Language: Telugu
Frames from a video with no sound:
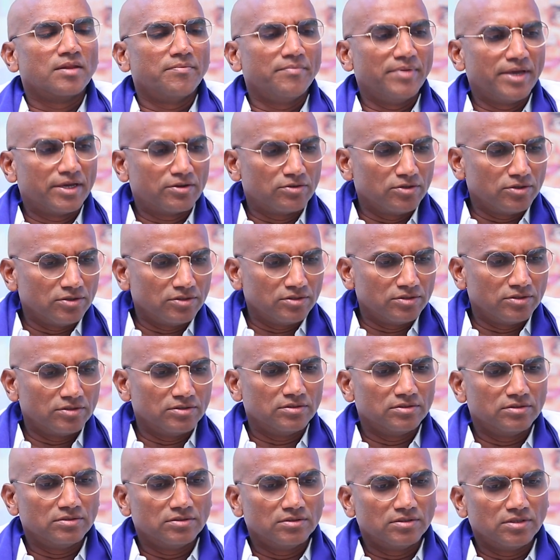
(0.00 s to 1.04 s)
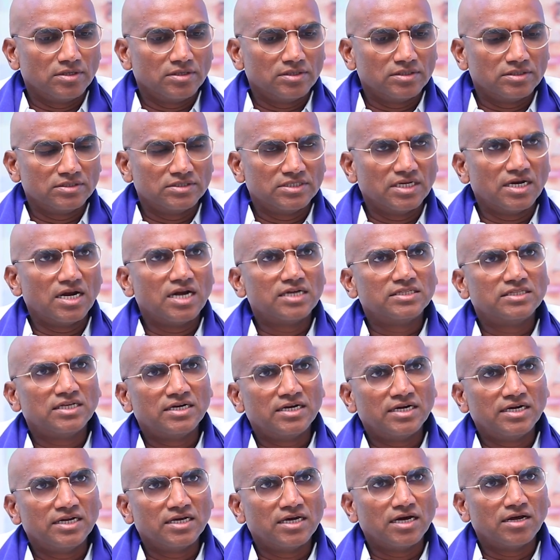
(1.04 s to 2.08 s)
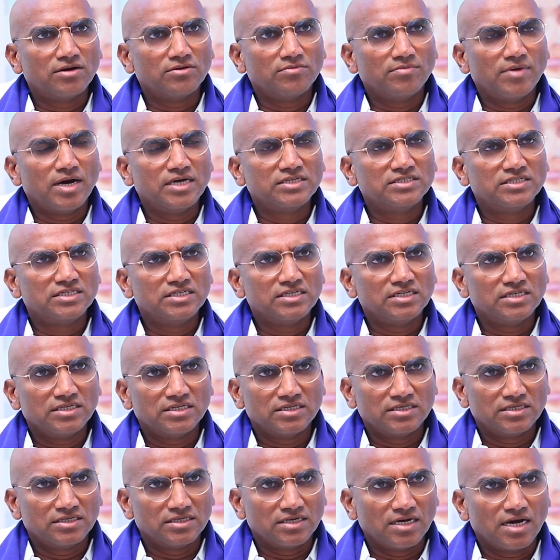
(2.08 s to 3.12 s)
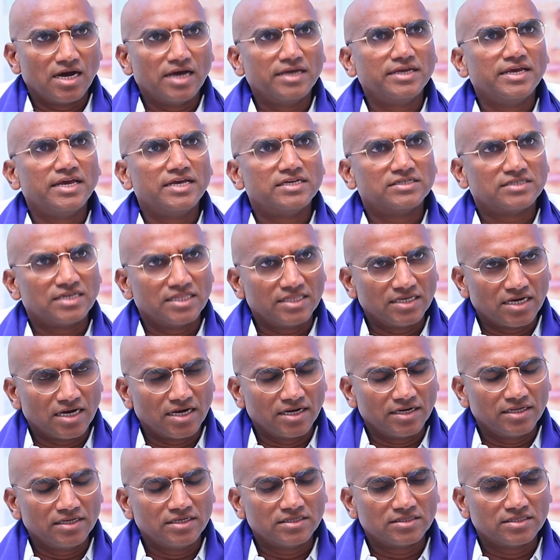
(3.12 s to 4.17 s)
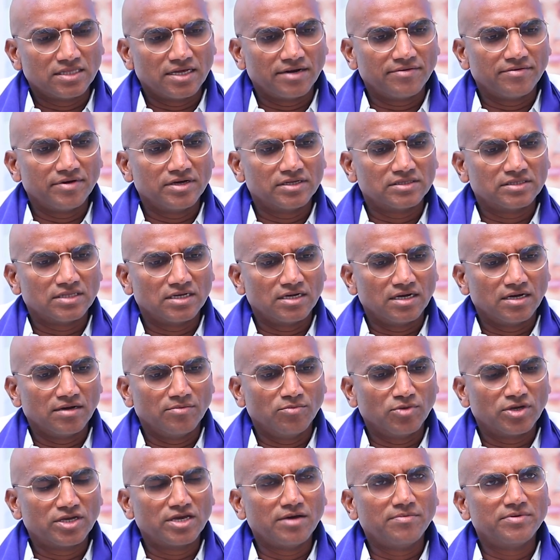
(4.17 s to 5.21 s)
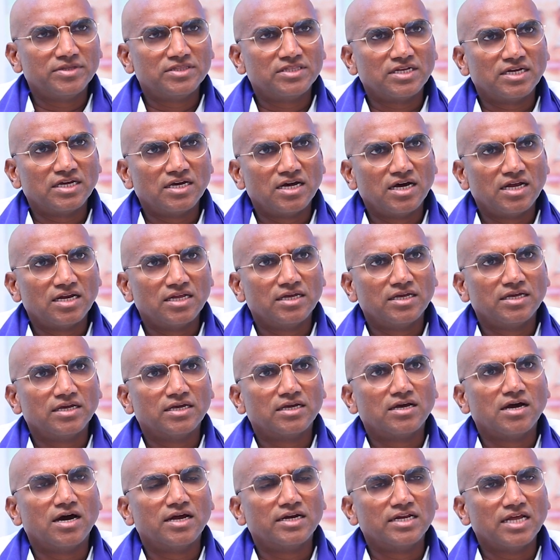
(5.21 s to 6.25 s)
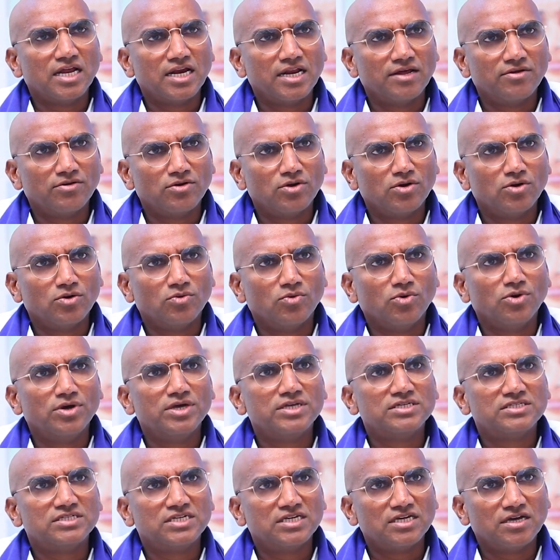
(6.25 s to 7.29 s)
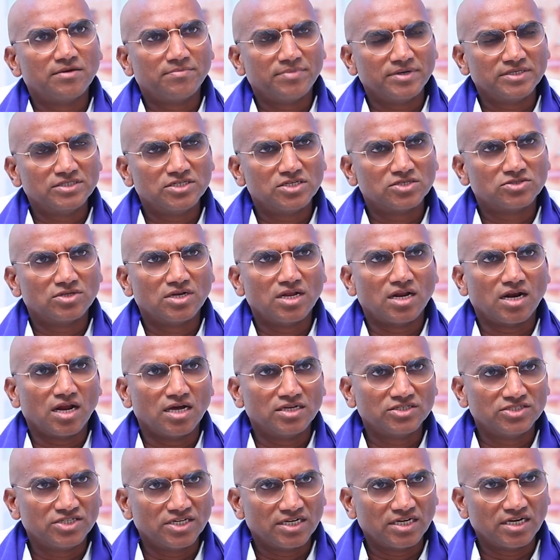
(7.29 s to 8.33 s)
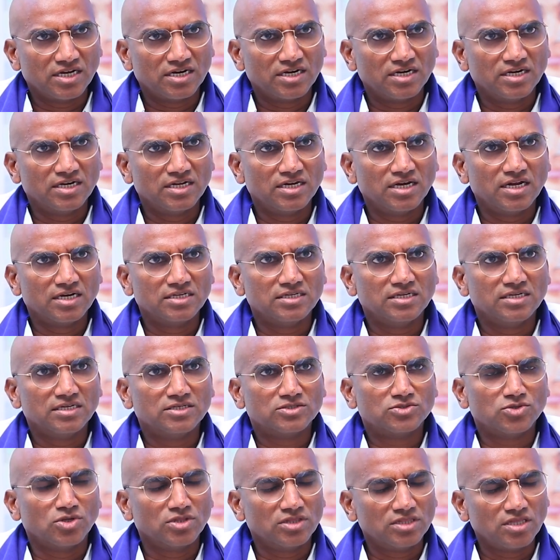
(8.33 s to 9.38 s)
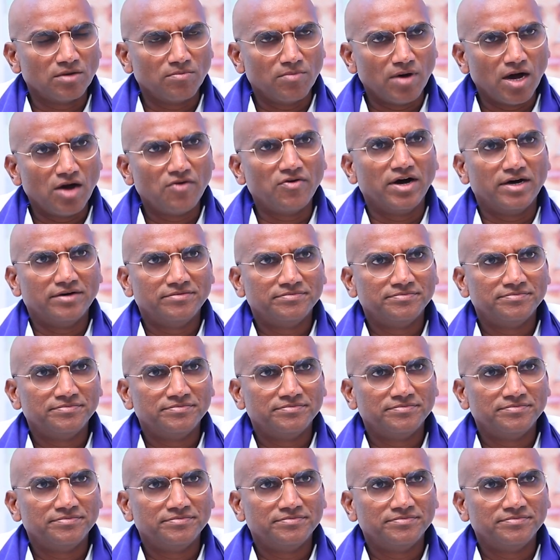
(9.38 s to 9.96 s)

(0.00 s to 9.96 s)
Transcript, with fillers: మీకు జనార్దన్ రెడ్డి గారు మాజీ ఐఏఎస్ అధికారి తర్వాత ముఖ్యమంత్రి గారి కార్యాలయంలో ఓఎస్డిగా పనిచేస్తున్న రాజశేఖర్ రెడ్డి గారి సొంత బావ